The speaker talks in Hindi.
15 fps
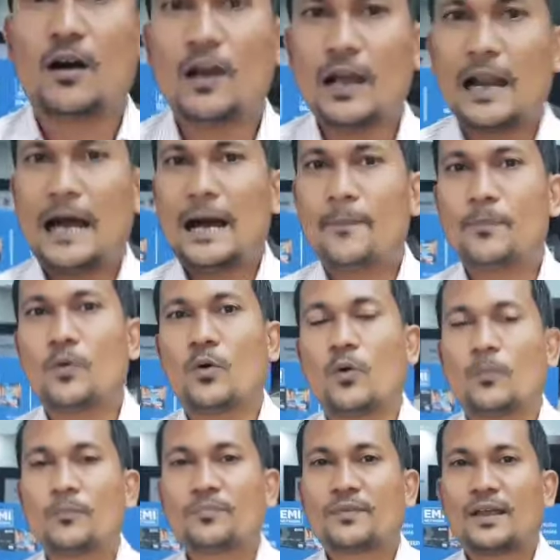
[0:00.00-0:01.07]
अगर
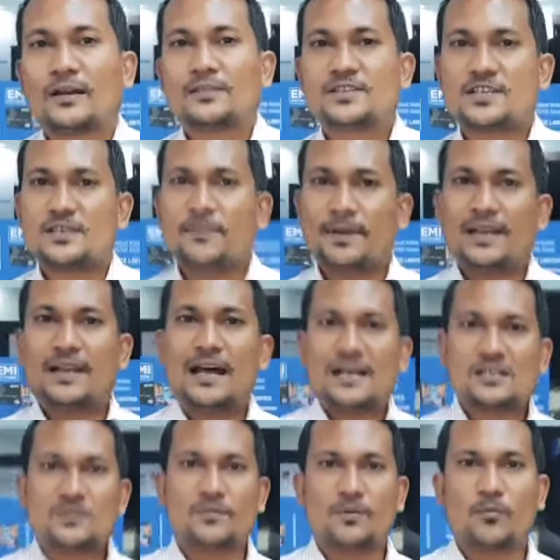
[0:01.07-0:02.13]
आपको जैसे मैंने
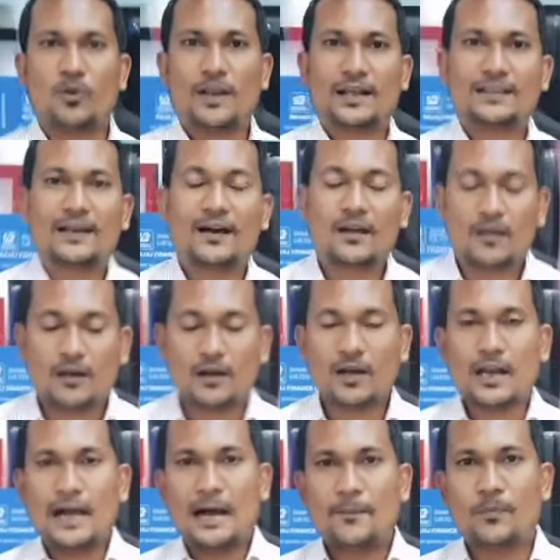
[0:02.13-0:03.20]
लास्ट में बोला था
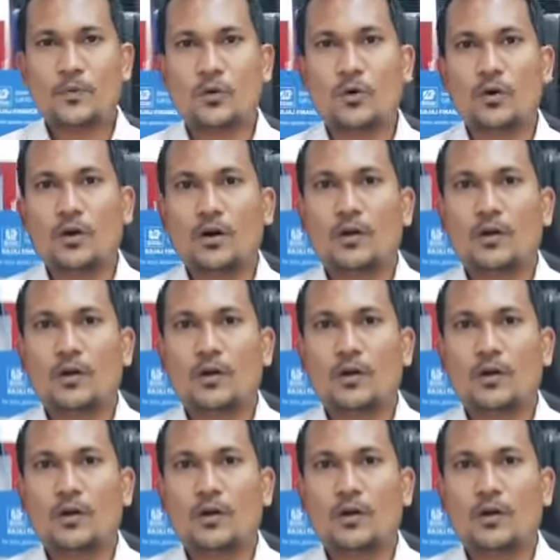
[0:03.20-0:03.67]
अगर आपको